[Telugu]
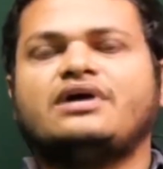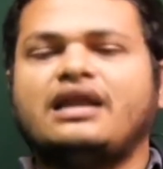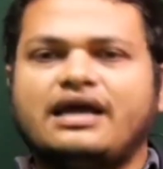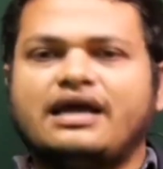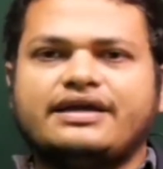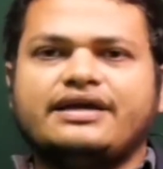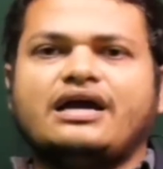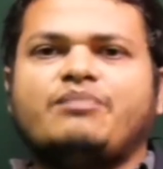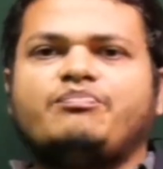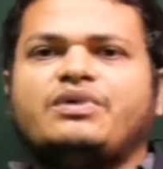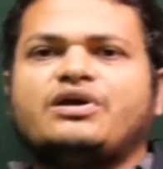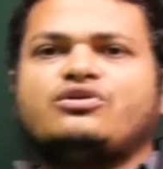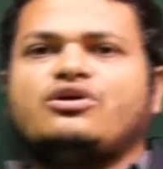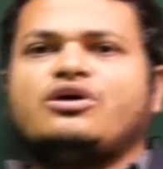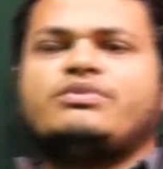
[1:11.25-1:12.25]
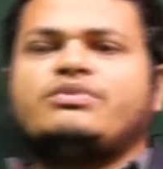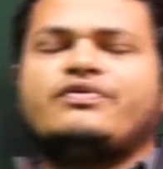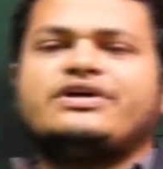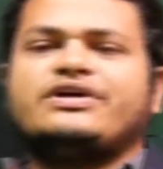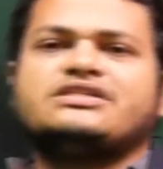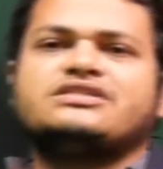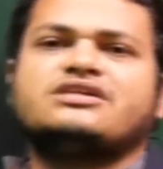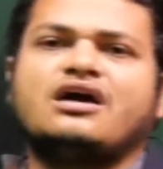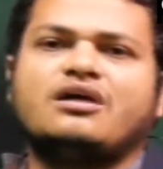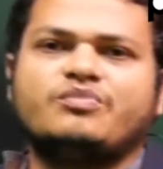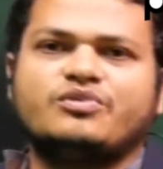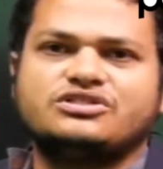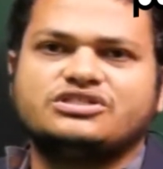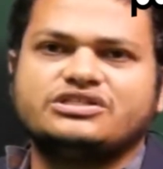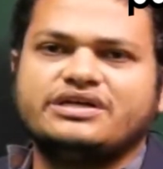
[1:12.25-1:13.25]
అలాగే అప్పట్లో బెవరేజెస్
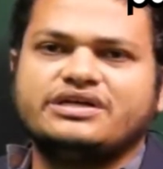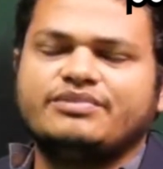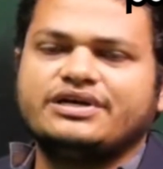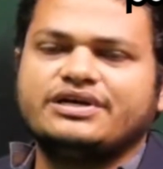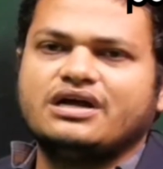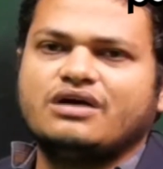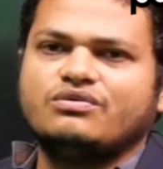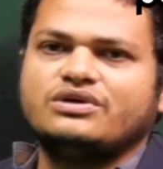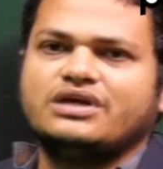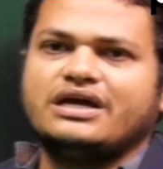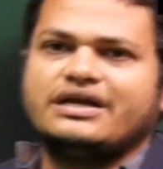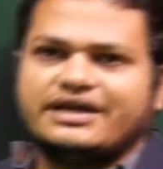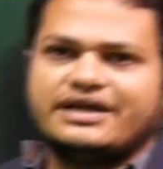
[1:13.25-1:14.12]
కార్పొరేషన్ ఎండీగా ఉన్న